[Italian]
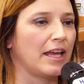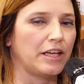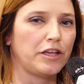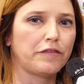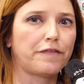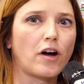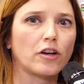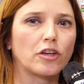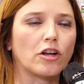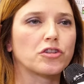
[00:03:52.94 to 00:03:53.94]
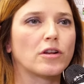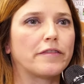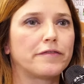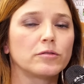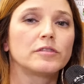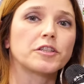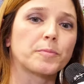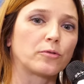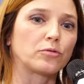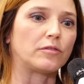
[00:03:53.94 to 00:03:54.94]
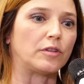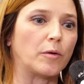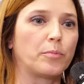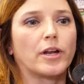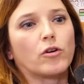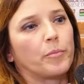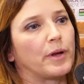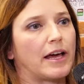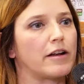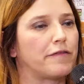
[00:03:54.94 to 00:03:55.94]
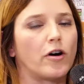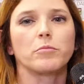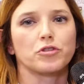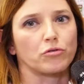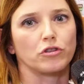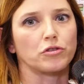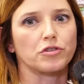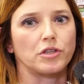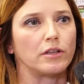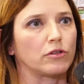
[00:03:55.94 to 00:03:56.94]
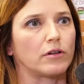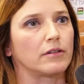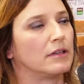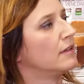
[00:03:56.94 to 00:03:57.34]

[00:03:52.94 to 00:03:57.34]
info foodnessit oppure compilare il form sul nostro sito